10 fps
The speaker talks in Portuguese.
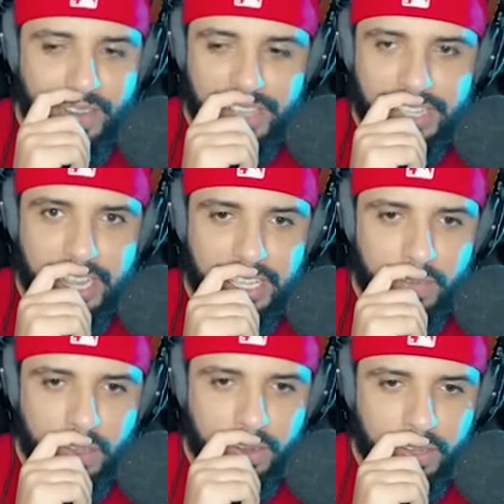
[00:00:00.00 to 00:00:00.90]
que vai sair daqui,
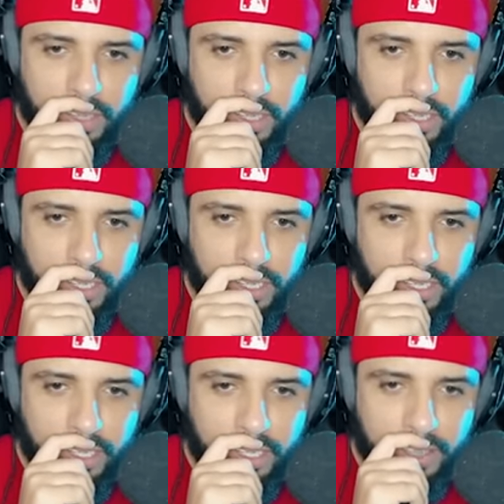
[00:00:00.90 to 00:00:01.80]
mano?
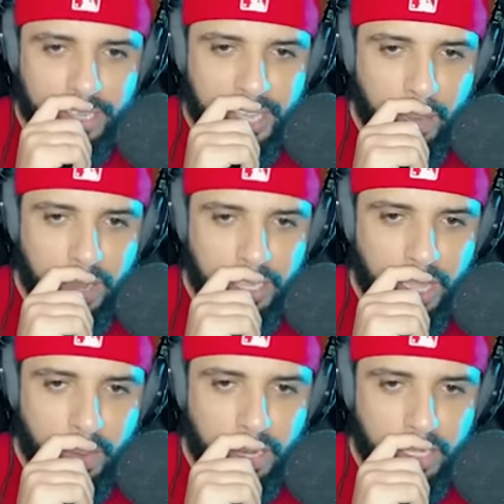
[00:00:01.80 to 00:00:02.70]
Quebra,
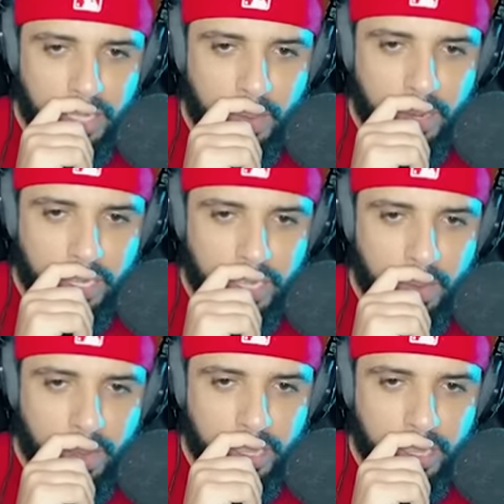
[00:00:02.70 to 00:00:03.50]
quebra, quebra, quebra.